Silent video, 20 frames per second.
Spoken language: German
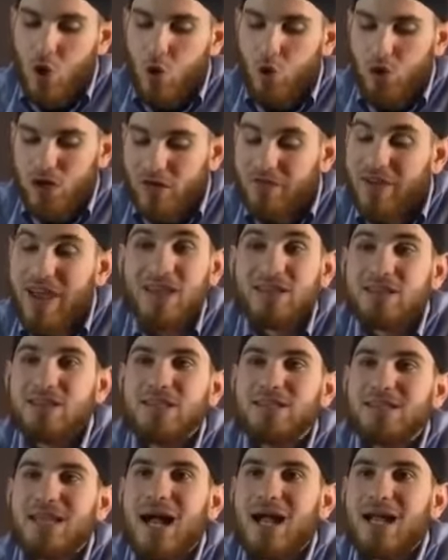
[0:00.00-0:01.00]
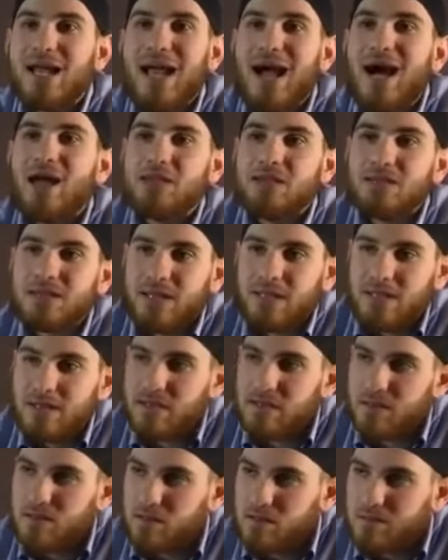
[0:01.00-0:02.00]
Oder werden Sie sagen, er hat es
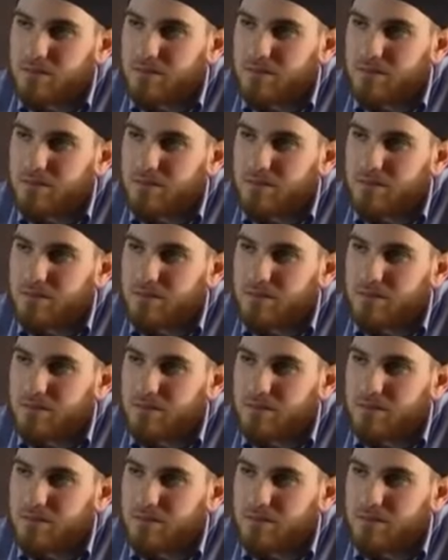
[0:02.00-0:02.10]
erdichtet?